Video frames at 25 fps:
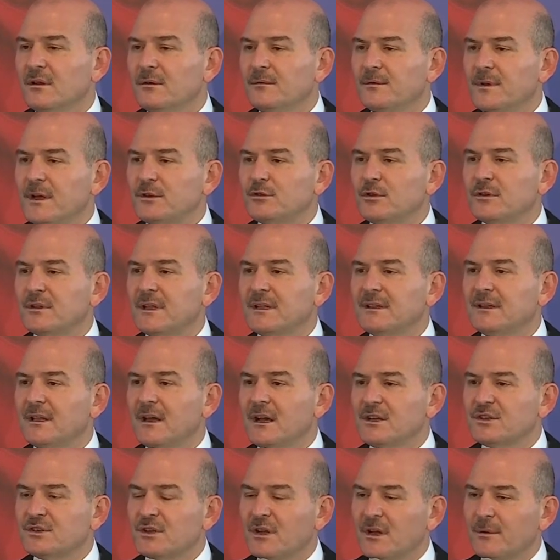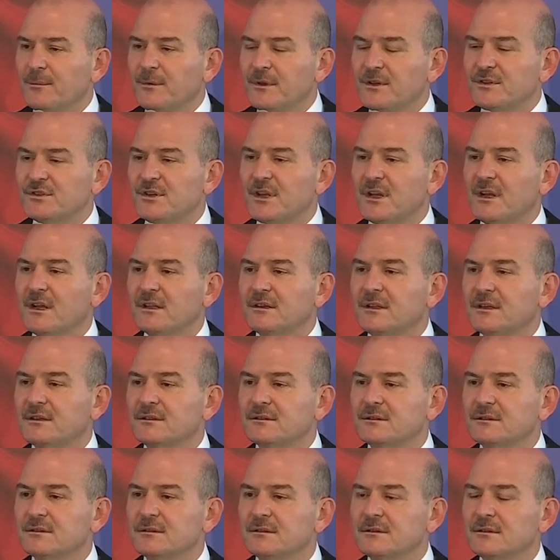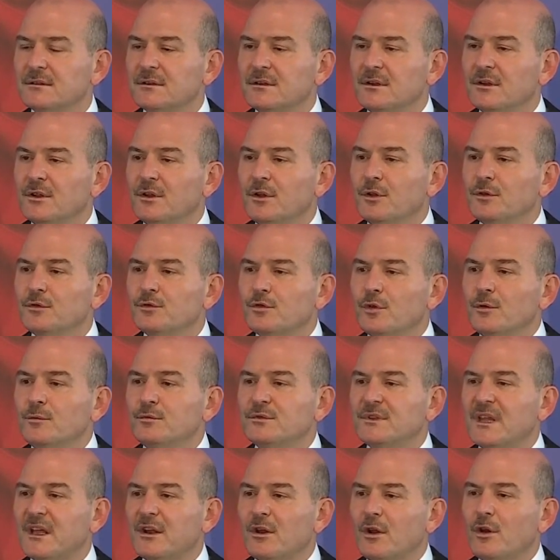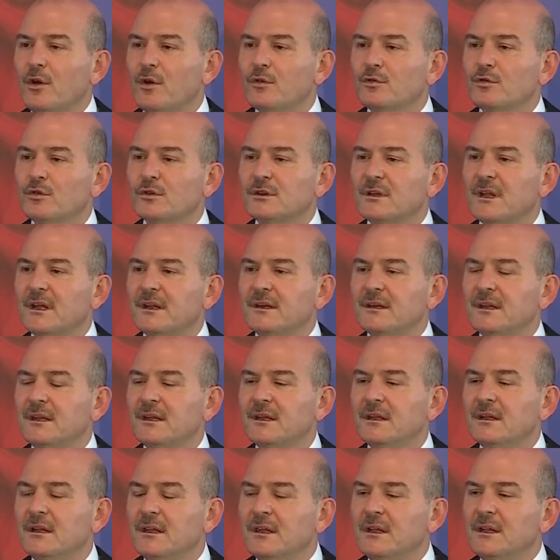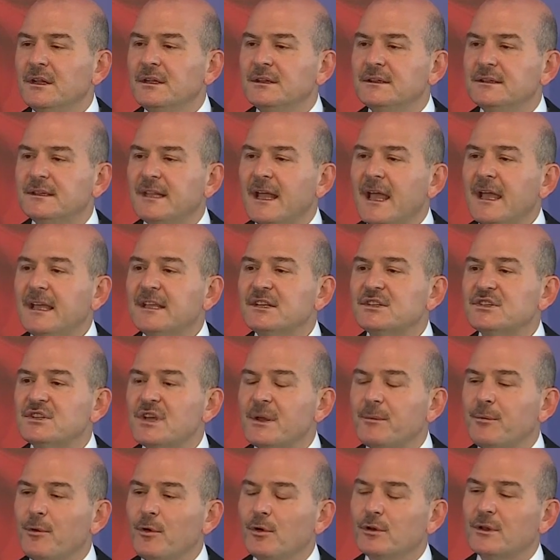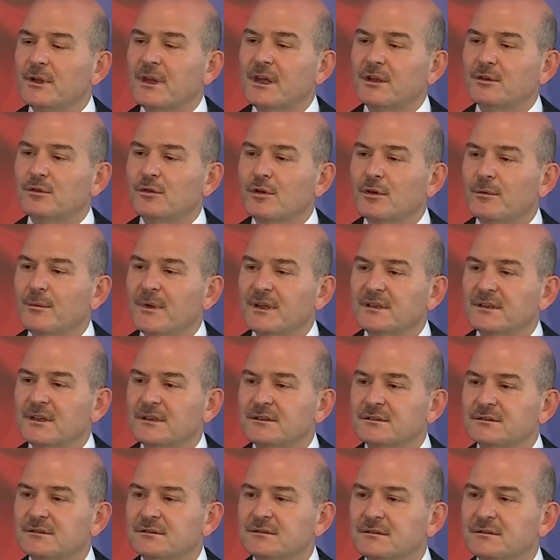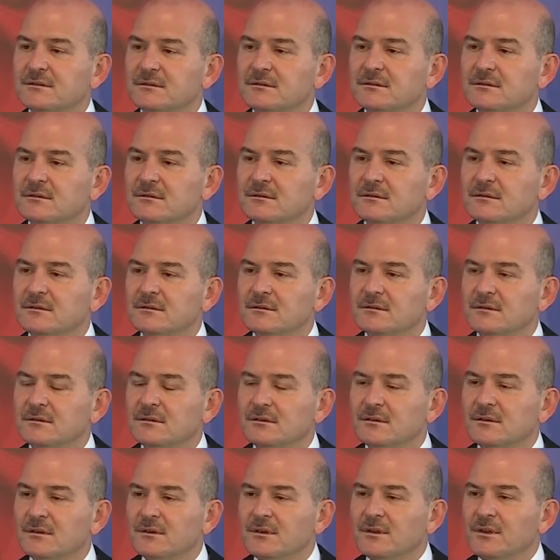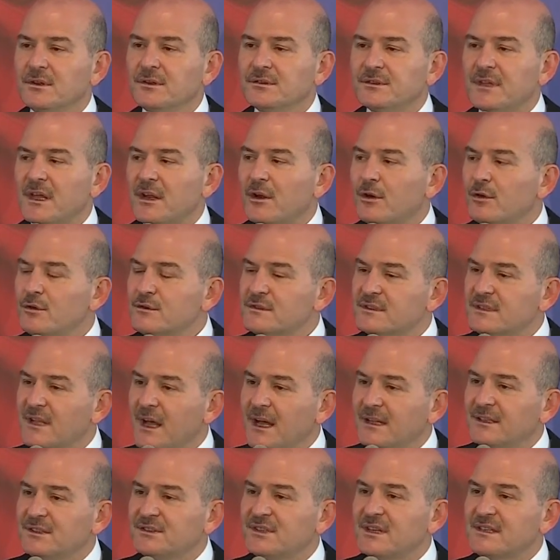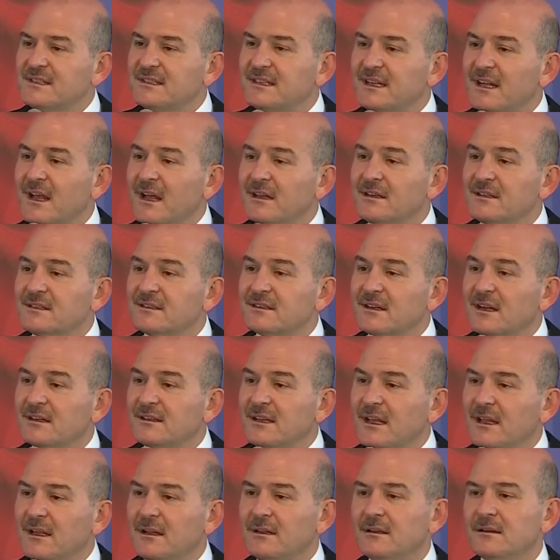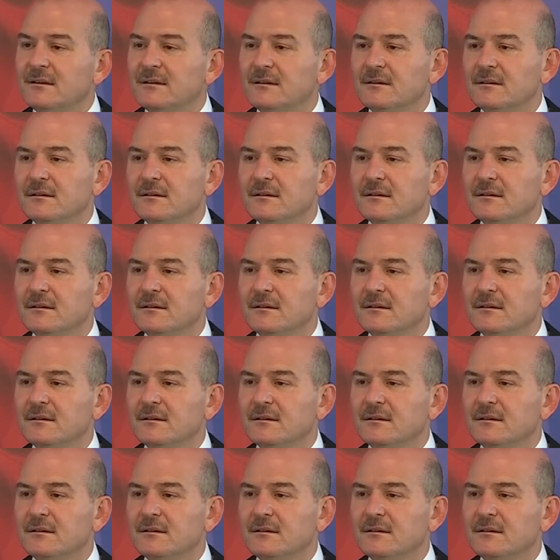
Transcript: FETÖ'den DHKPC'ye kadar tüm terör örgütlerini tek cephe olarak görmektedir. Terörün sadece silahlısına değil,